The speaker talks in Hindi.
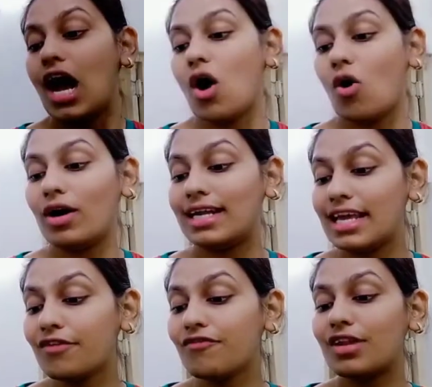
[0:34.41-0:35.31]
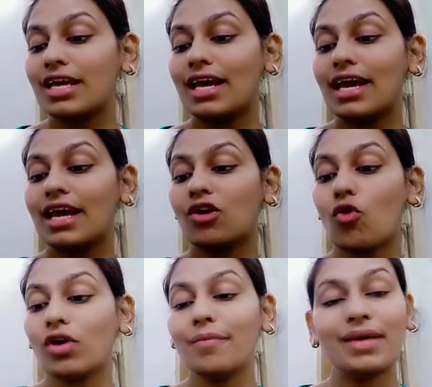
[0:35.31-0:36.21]
और टीयर फ्री है
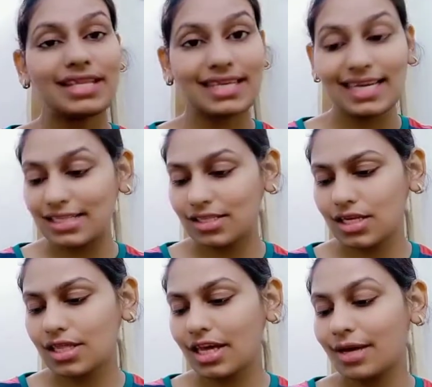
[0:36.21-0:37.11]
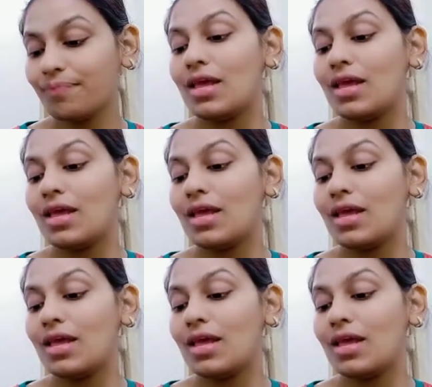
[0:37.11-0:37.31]
कोकोनट बेस्ड क्लींजर्स हैं